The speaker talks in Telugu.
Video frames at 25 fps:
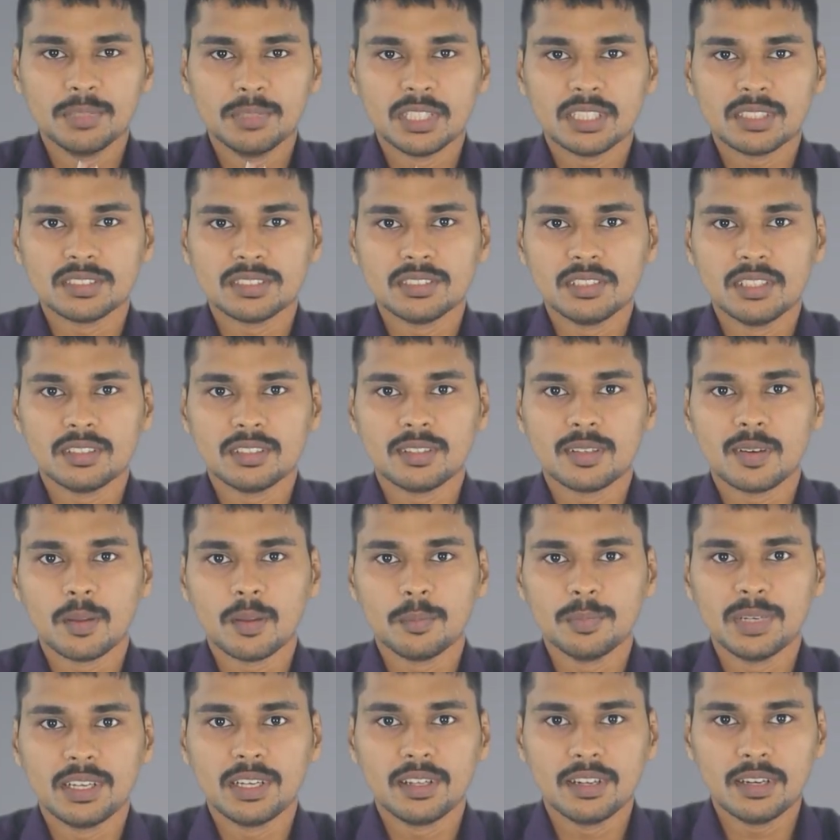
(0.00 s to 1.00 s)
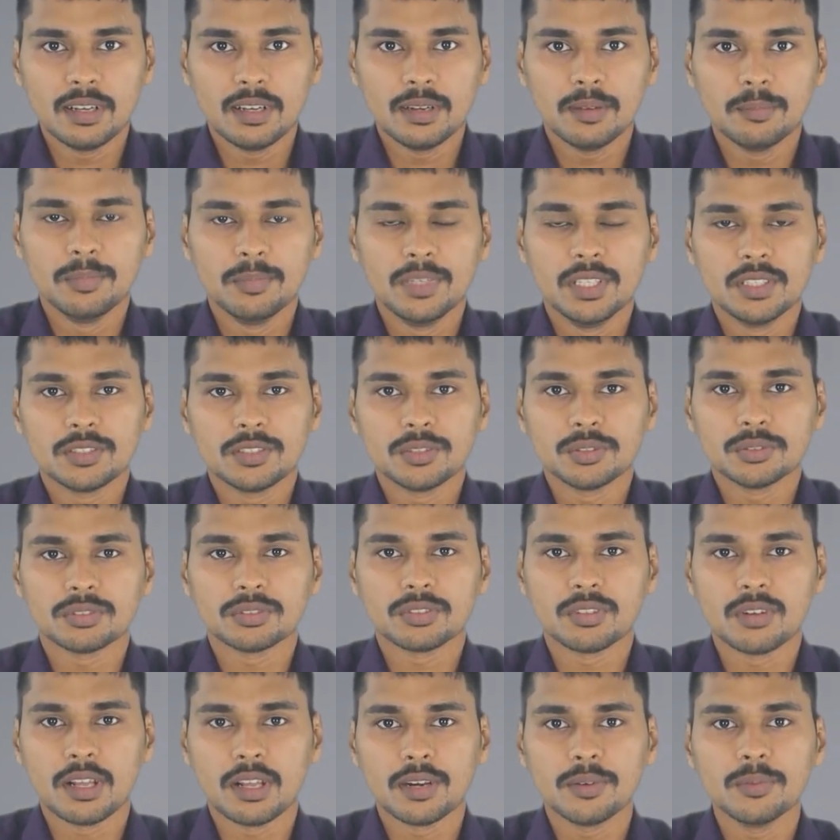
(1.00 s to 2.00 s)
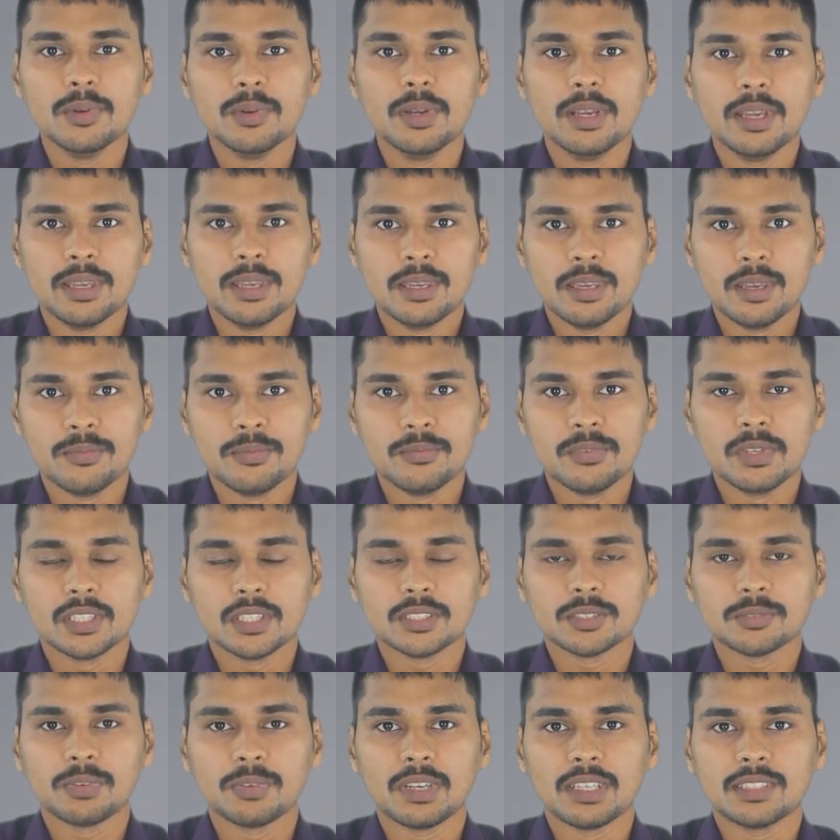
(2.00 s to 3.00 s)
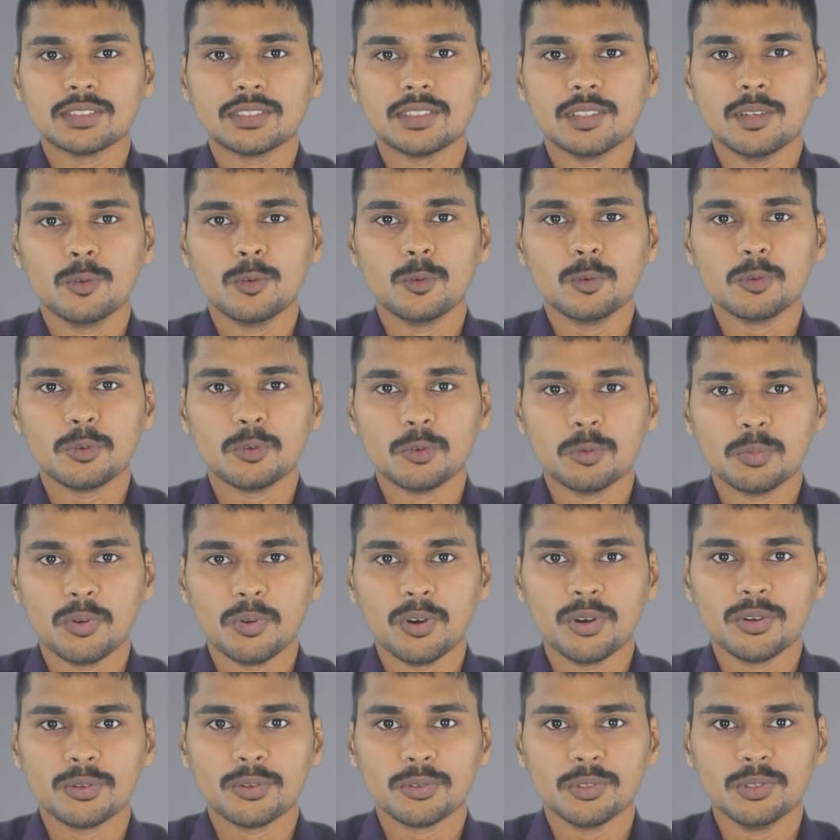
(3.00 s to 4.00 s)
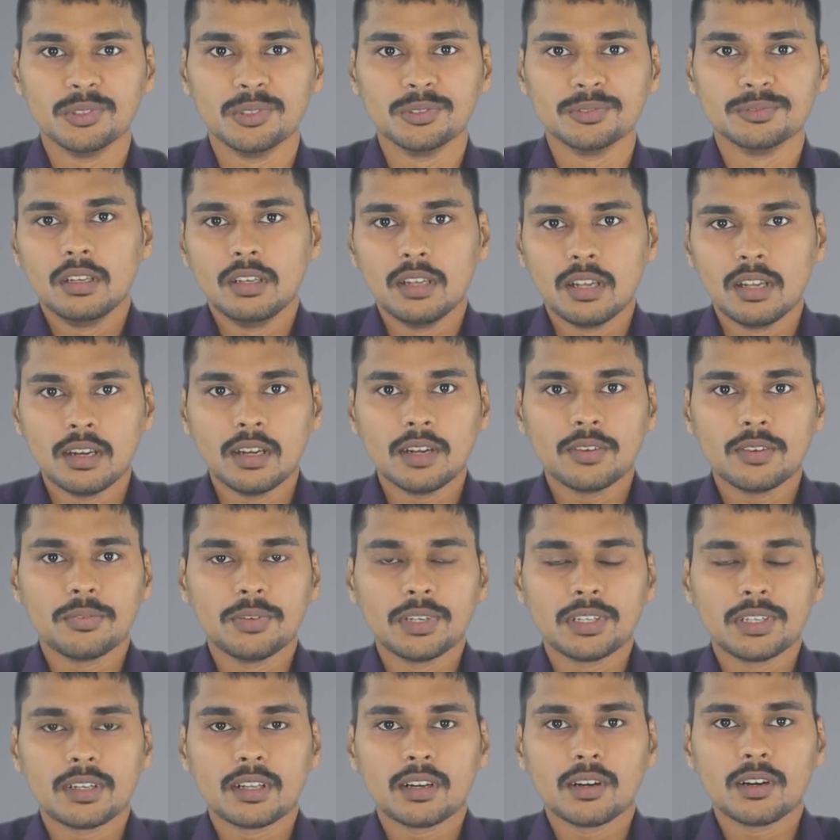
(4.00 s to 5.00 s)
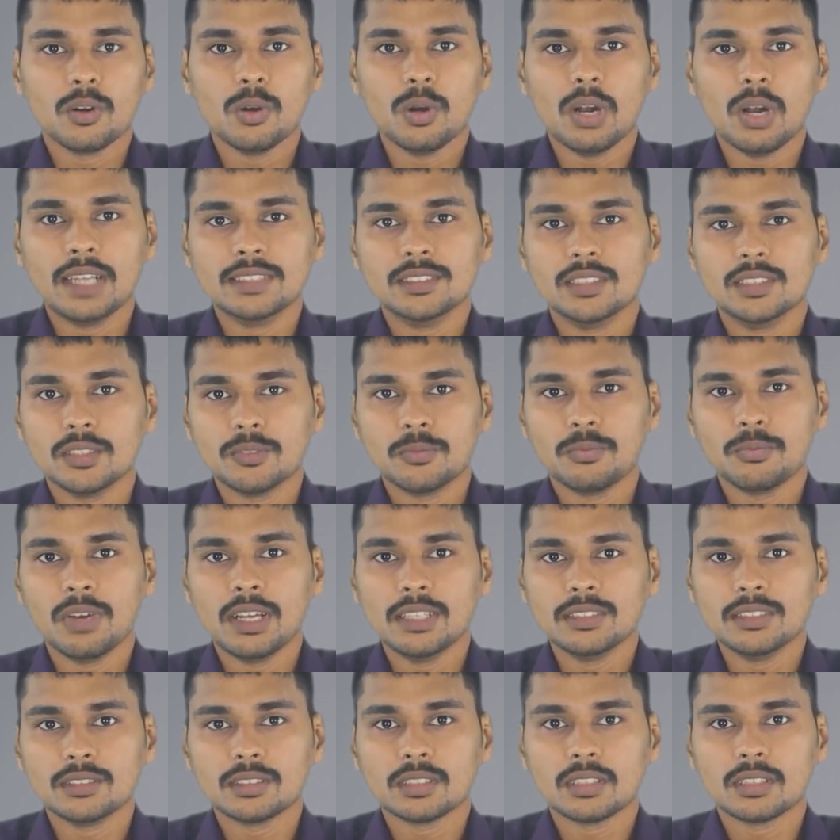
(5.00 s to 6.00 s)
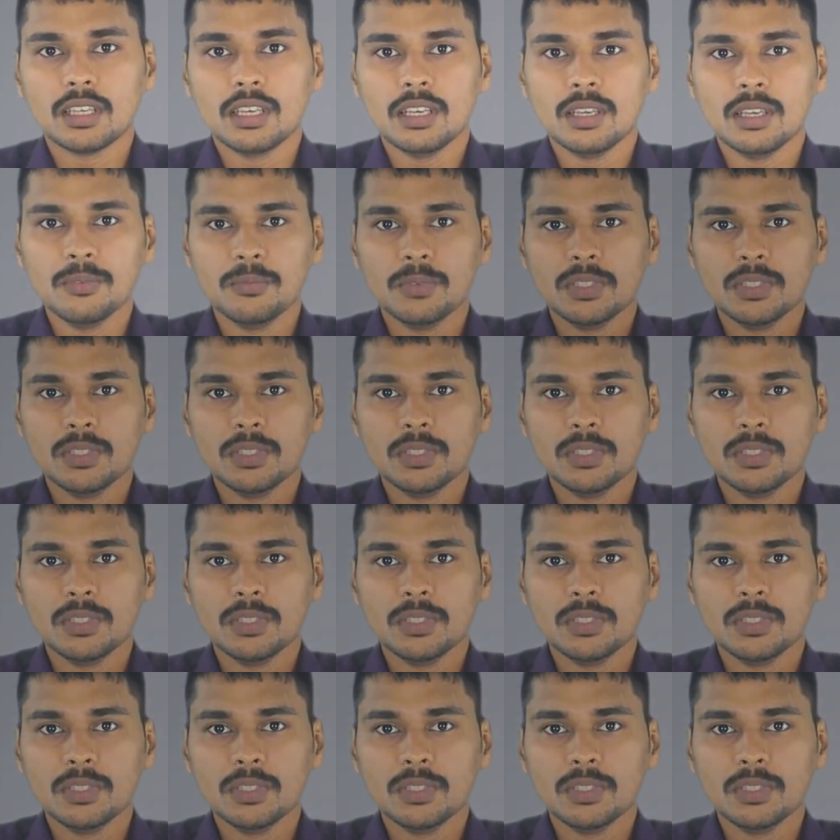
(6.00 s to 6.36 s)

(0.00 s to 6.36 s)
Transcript: నేను మీ కృష్ణ చైతన్య మండేలా మీరు చూస్తున్నారు ఎంవిఎస్ ఫైక్స్ తెలుగు టూ పాయింట్ ఓ నిన్న ట్విట్టర్లో అజిత్ ఫ్యాన్స్కి